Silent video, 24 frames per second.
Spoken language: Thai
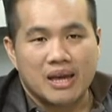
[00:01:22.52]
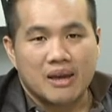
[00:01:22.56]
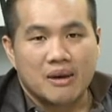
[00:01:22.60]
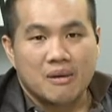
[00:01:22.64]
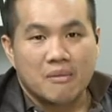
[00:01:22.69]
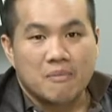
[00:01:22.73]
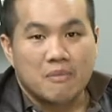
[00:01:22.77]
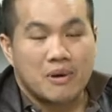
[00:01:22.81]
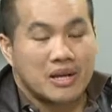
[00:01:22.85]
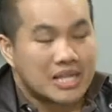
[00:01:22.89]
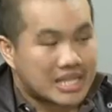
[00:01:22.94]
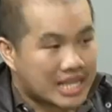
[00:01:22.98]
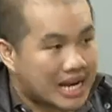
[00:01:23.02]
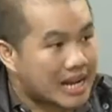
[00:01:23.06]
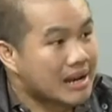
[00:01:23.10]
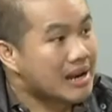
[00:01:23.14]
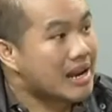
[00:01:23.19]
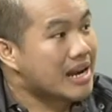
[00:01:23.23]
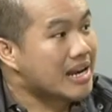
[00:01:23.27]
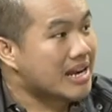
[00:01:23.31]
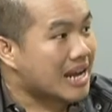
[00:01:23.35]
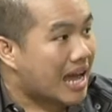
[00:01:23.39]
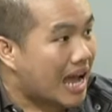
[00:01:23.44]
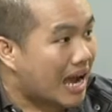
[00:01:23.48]
เพิ่งจะได้เล่น
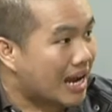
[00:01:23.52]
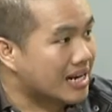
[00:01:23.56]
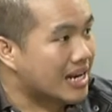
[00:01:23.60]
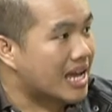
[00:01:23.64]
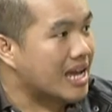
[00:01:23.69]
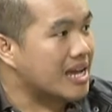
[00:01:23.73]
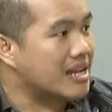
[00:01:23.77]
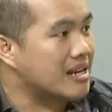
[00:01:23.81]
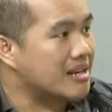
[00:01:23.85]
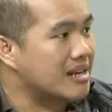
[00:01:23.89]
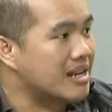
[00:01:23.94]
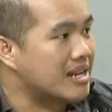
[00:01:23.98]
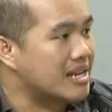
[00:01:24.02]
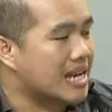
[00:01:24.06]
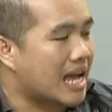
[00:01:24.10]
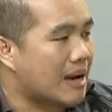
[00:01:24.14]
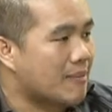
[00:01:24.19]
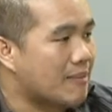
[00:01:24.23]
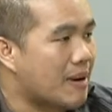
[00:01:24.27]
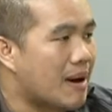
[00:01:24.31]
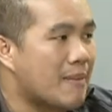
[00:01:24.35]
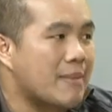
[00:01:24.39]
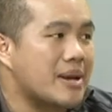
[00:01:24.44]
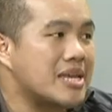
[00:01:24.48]
หนังนะเล่นหนังมา
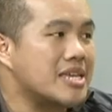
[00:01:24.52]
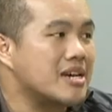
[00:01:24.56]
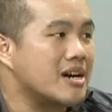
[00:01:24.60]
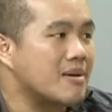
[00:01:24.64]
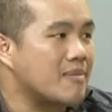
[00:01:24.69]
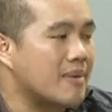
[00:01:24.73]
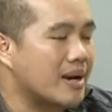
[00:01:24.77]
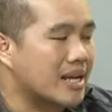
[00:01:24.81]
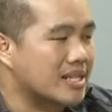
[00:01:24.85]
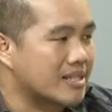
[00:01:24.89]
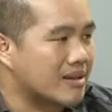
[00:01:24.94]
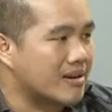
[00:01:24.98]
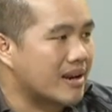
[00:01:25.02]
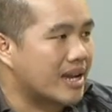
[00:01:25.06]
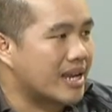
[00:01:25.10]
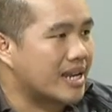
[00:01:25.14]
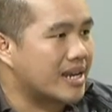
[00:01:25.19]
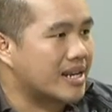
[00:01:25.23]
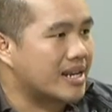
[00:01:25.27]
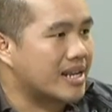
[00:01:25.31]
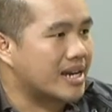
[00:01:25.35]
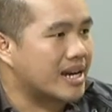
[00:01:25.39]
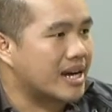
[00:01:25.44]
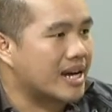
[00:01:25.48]
ไม่เยอะมากเท่าไหร่
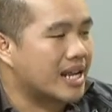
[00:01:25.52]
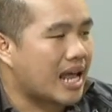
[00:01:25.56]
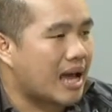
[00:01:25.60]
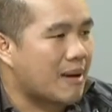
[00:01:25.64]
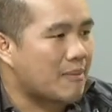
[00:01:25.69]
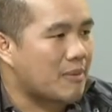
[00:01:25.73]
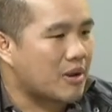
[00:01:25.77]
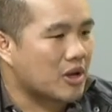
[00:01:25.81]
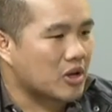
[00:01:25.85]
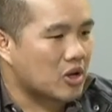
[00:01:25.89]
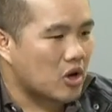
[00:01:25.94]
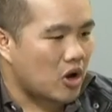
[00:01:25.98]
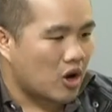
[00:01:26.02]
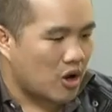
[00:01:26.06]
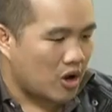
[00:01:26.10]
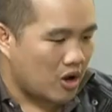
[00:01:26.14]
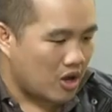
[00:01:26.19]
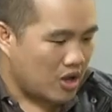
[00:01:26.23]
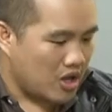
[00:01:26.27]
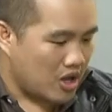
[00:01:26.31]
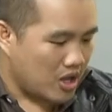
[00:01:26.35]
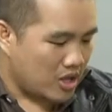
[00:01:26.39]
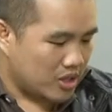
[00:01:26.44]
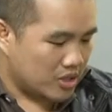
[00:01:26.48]
นะครับ แล้วก็
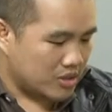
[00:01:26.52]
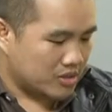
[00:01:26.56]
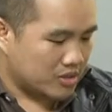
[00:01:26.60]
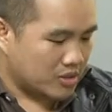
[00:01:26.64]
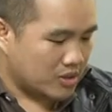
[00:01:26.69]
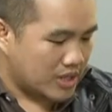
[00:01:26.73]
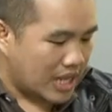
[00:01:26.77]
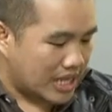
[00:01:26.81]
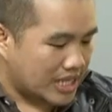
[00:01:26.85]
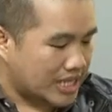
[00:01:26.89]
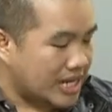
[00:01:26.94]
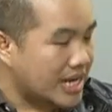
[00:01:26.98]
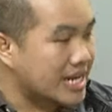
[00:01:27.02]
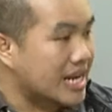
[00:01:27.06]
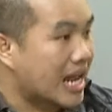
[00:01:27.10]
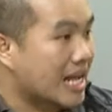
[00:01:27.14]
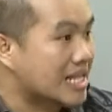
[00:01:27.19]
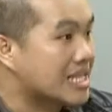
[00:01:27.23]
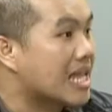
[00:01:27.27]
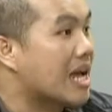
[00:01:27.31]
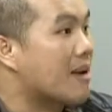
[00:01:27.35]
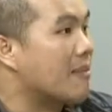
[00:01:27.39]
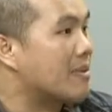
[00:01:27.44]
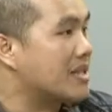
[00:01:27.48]
ส่วนใหญ่จะเล่นหนังต่าง
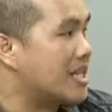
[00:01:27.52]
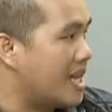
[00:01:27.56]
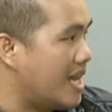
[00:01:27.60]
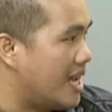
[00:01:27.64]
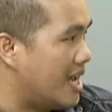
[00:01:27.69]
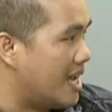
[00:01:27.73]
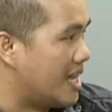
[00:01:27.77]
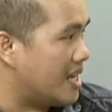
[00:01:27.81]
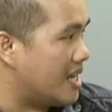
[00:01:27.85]
ประเทศ